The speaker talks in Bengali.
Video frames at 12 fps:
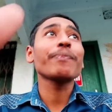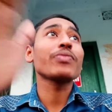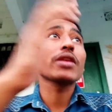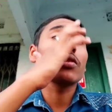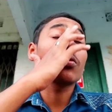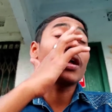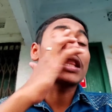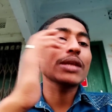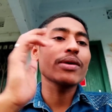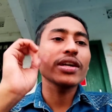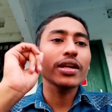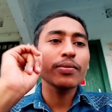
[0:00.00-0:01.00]
না কিন্তু
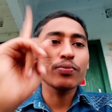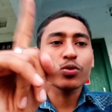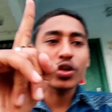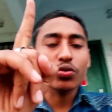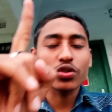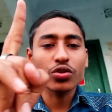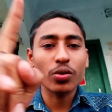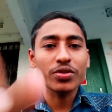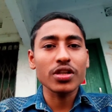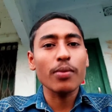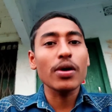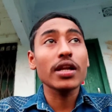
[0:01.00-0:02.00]
রাত্রেবেলাটা পুরো কোশিশ করবো
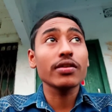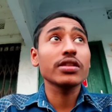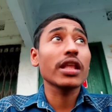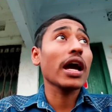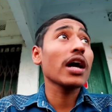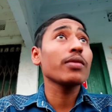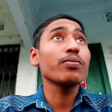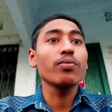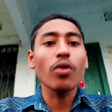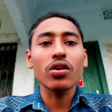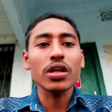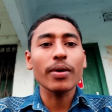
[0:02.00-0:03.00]
যাবার আর দেখার
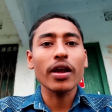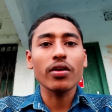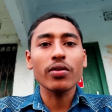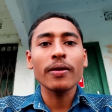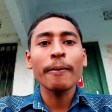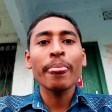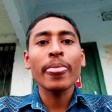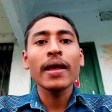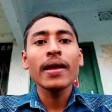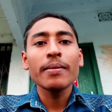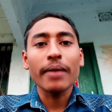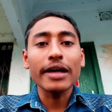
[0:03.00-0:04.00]
ব্লগটা বানানোর
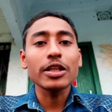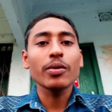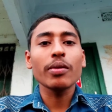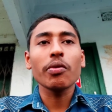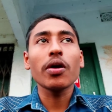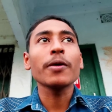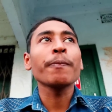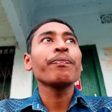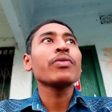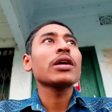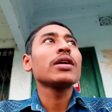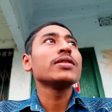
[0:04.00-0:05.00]
বানাতে হবে ব্লগ
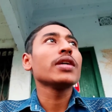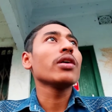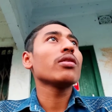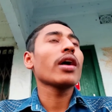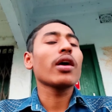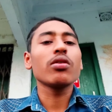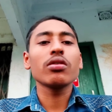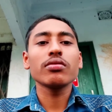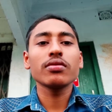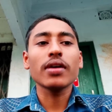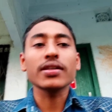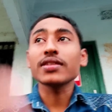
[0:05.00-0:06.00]
যাই হোক এখন
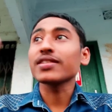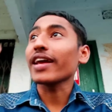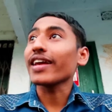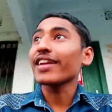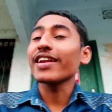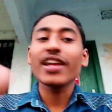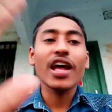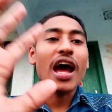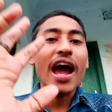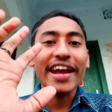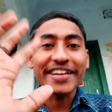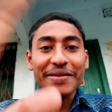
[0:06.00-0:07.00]
আজকে সাইকেল নিয়ে না
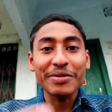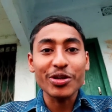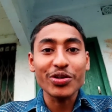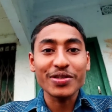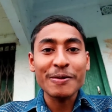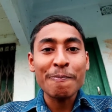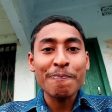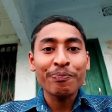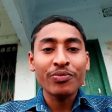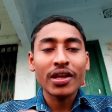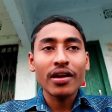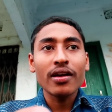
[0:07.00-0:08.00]
হাইটে বেরোয়ছি
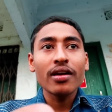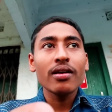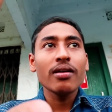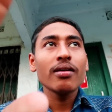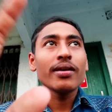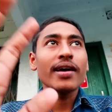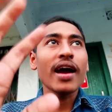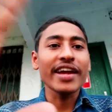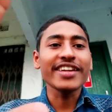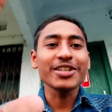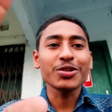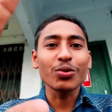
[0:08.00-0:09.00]

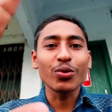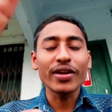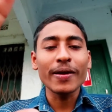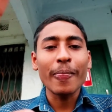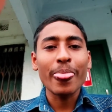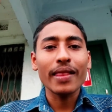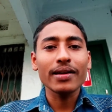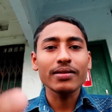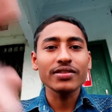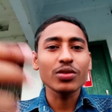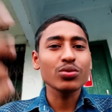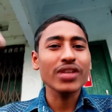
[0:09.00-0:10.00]
হাইটে একটু ঘুরি
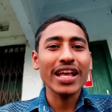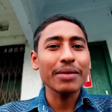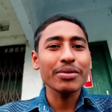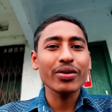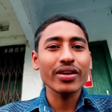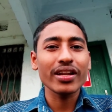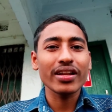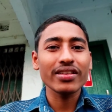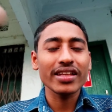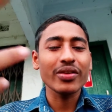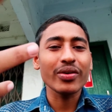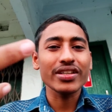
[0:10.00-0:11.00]
যেহেতু যাইলাম না ওইখানে
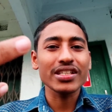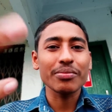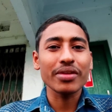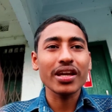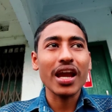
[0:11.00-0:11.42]
দেরি হয়ে গেছে এমনি